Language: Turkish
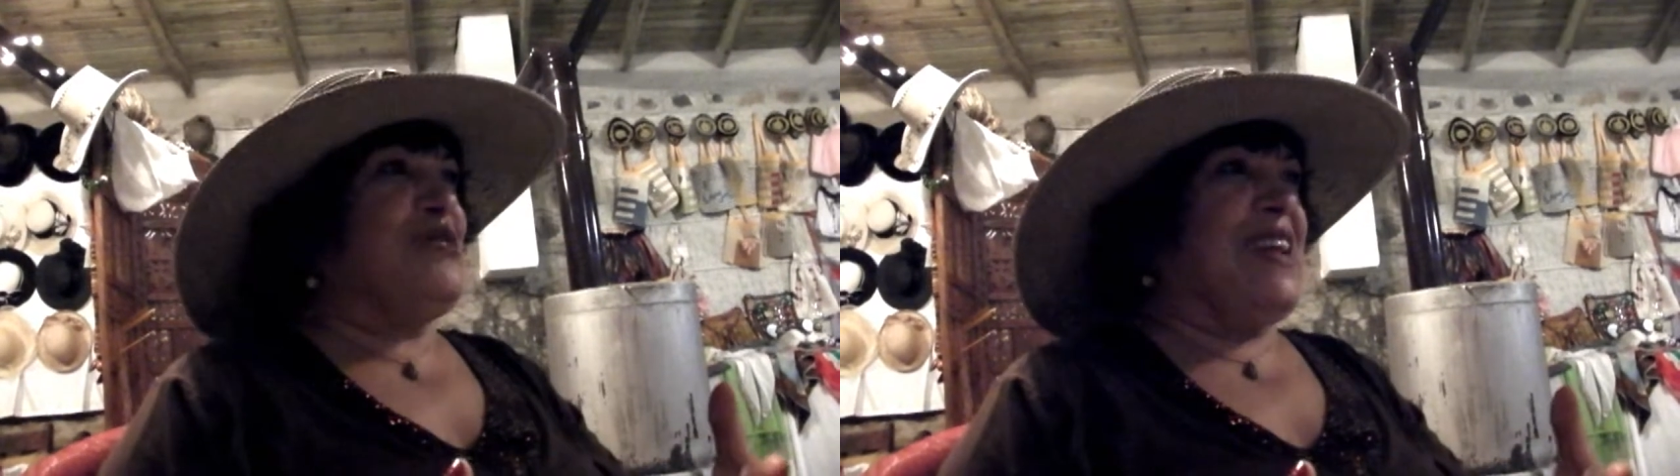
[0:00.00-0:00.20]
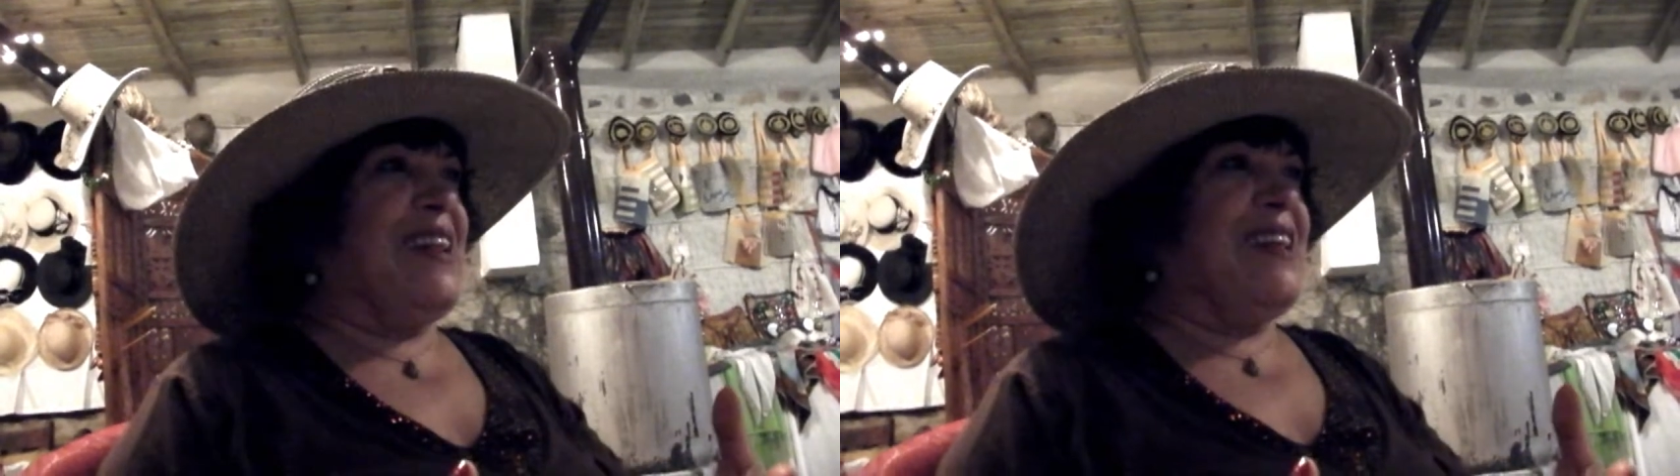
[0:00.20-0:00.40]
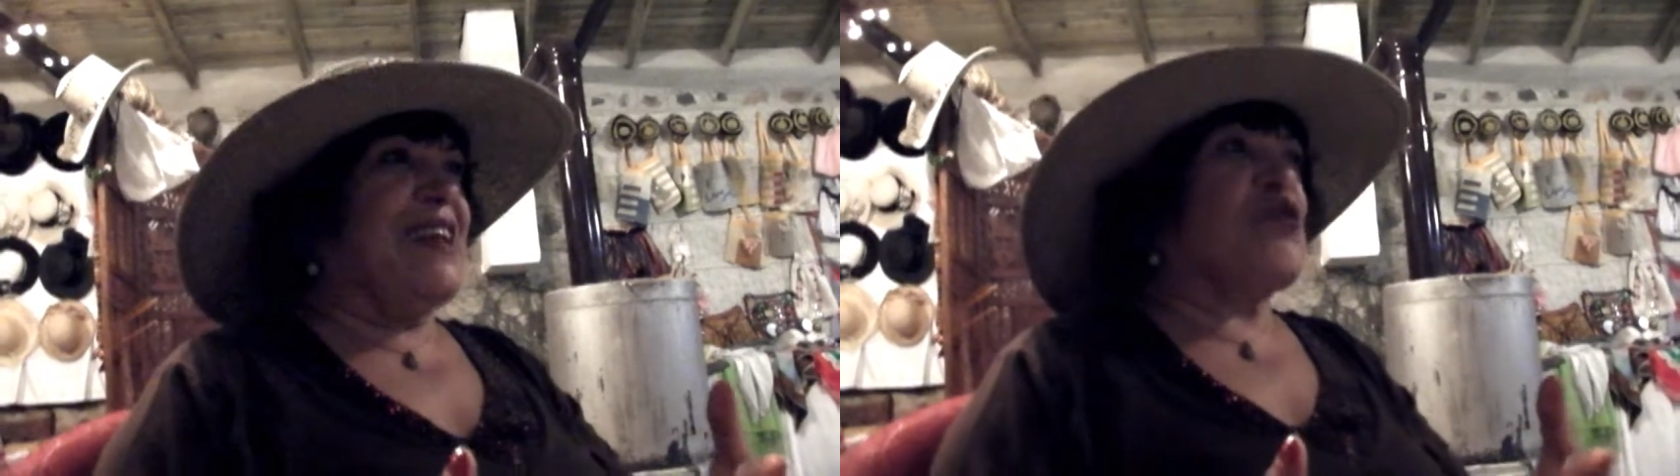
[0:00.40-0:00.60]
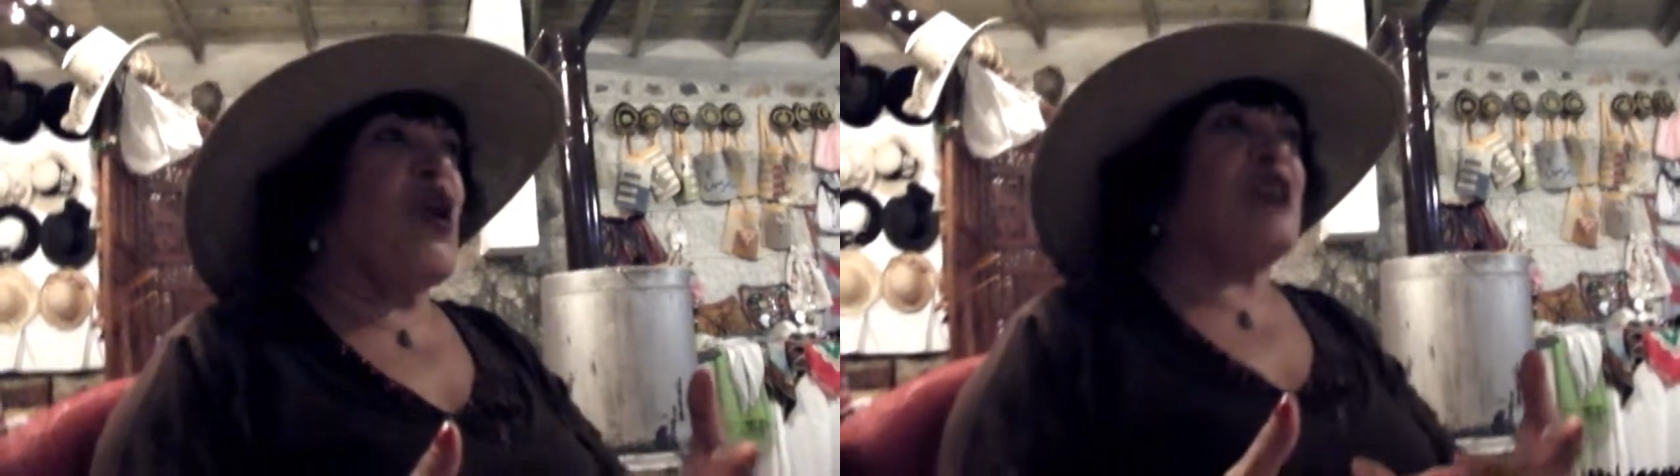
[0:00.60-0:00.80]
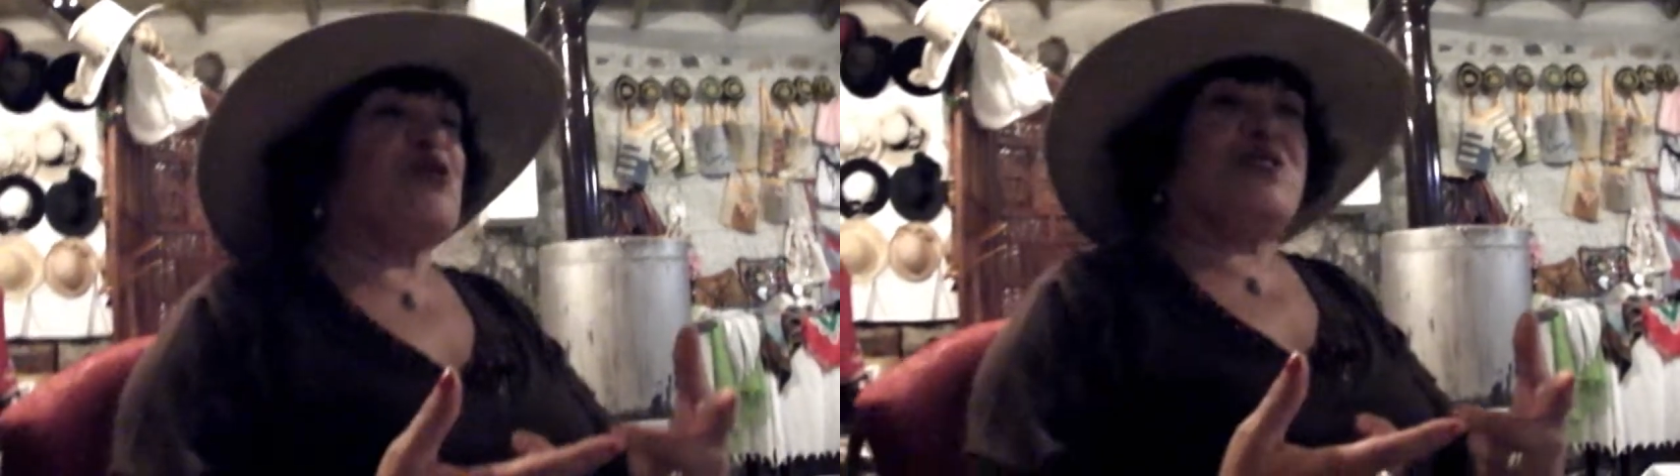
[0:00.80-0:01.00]
güzelliğine,
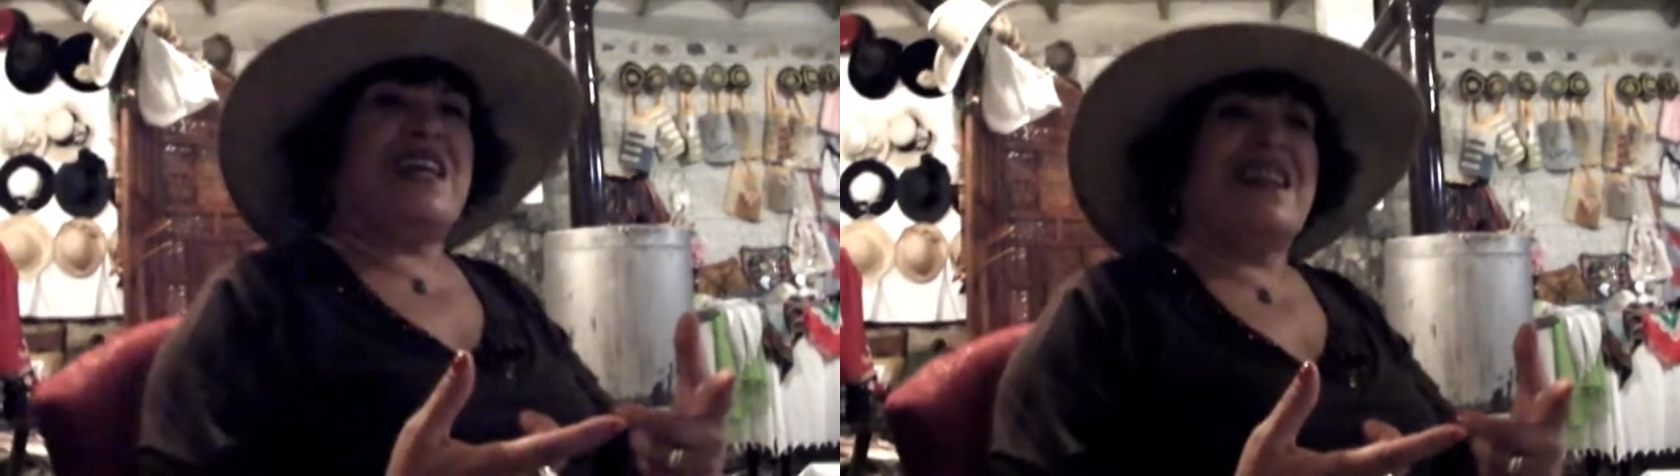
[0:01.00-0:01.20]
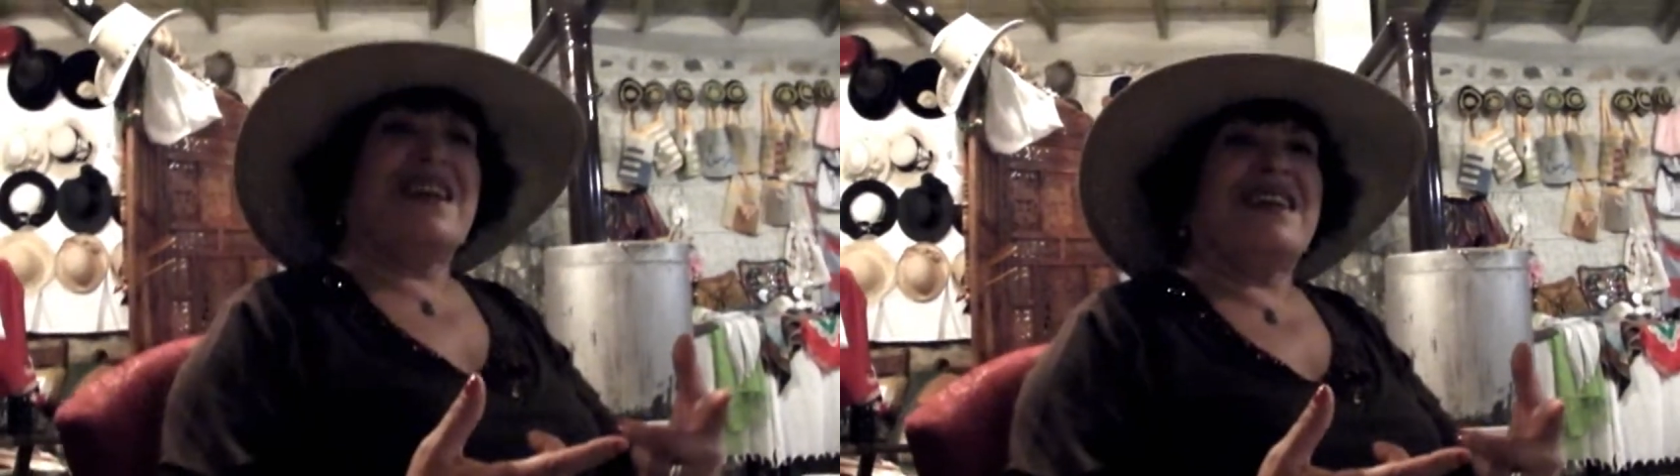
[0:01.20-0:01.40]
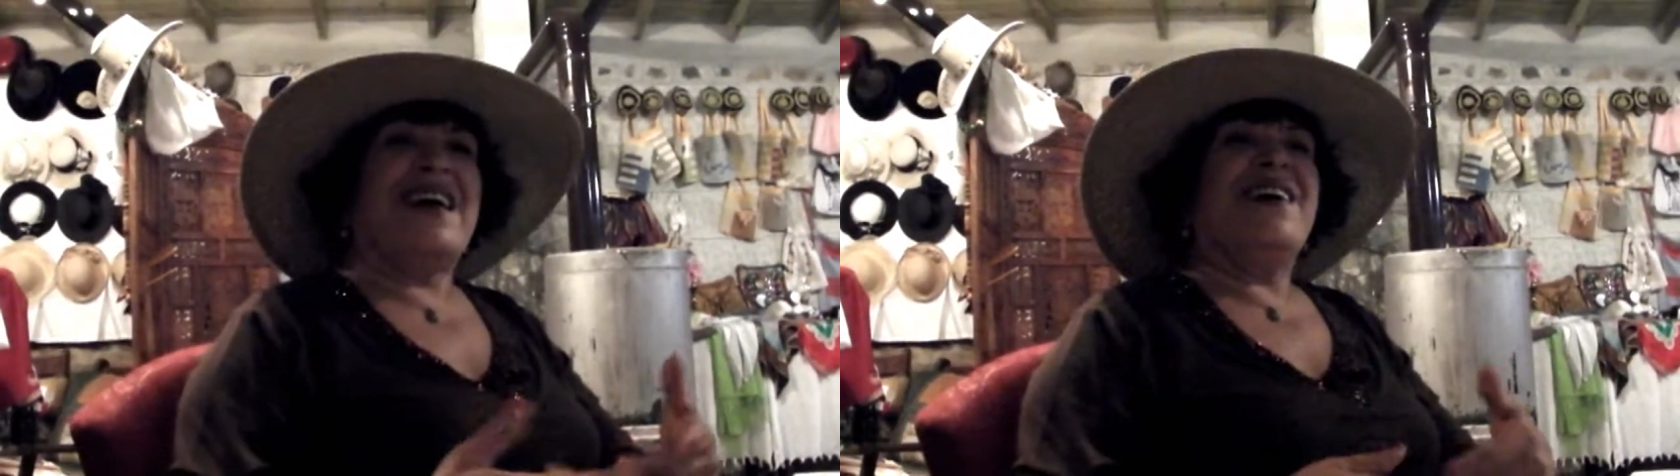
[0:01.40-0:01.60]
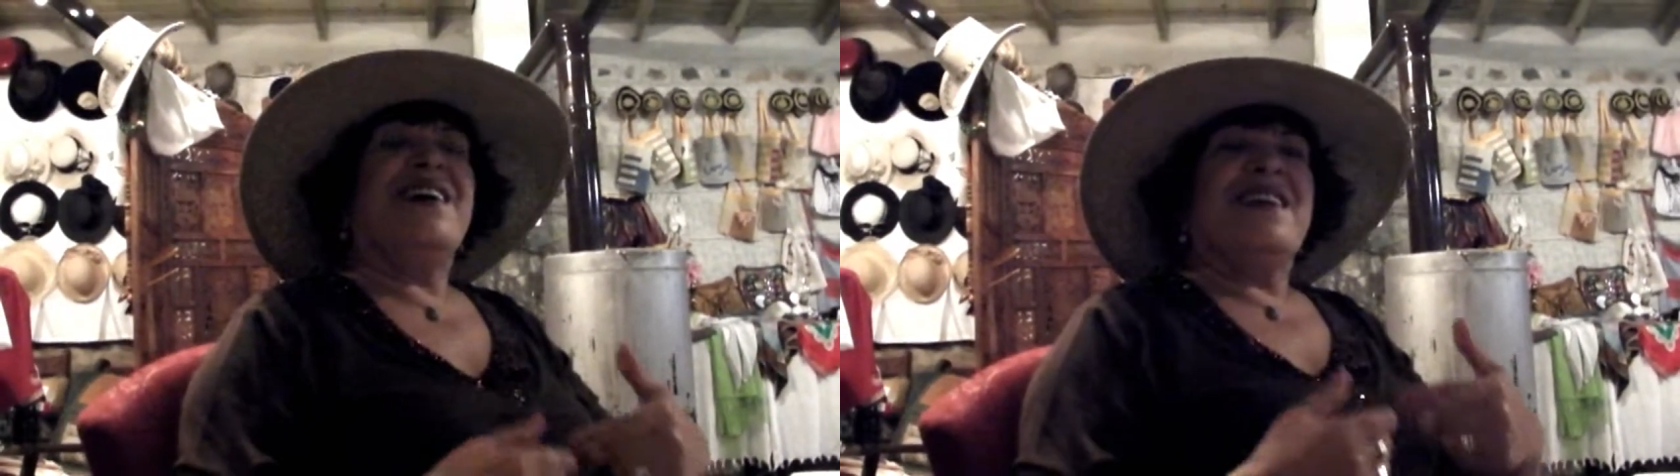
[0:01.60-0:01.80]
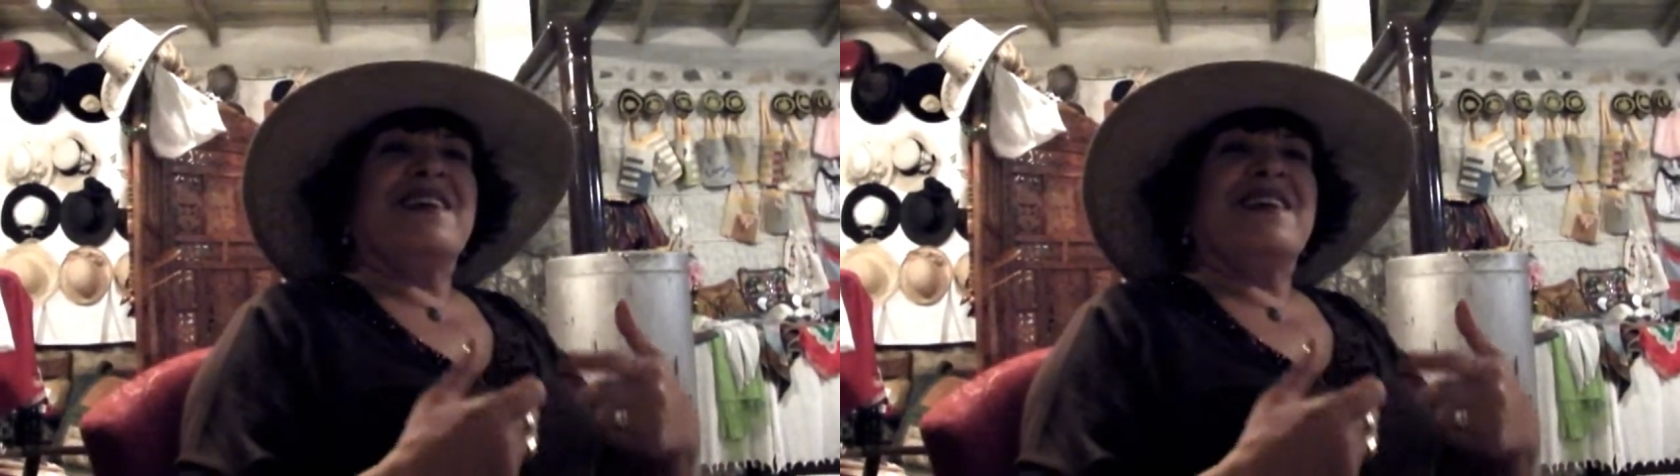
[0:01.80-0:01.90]
doğa güzelliğine,